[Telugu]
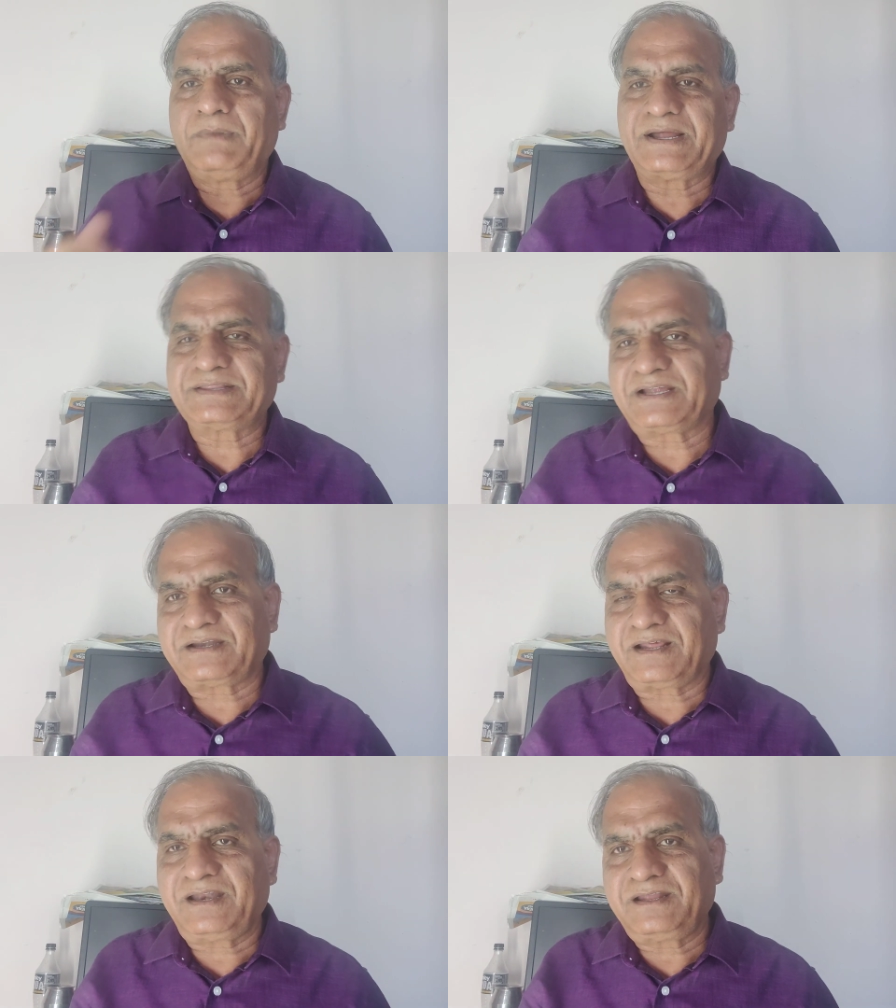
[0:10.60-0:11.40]
భారత
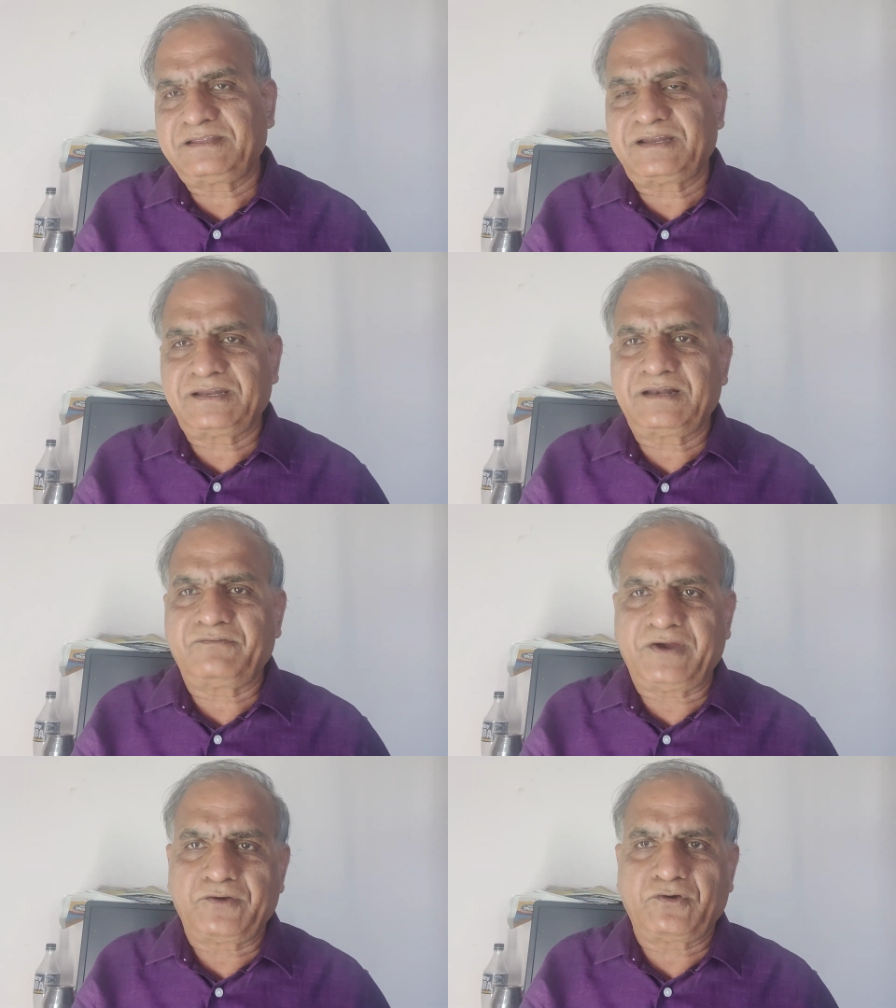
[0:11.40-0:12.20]
అటార్నీ
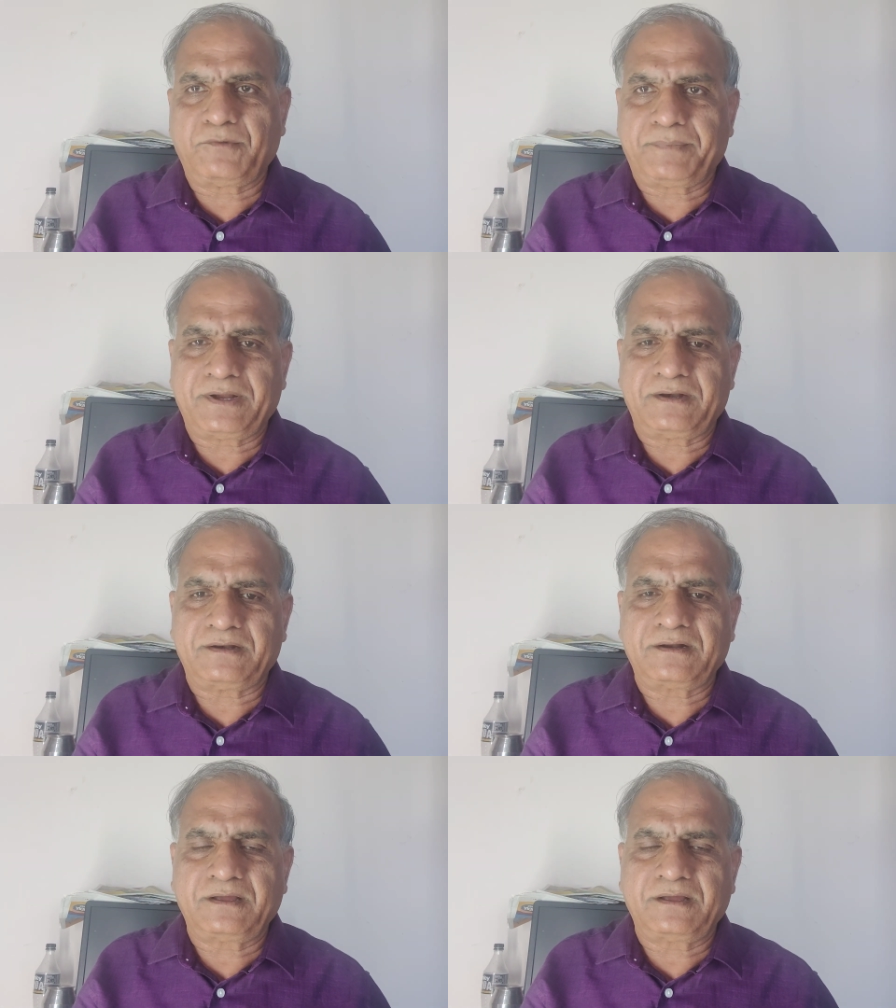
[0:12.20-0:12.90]
జనరల్ వేణుగోపాల్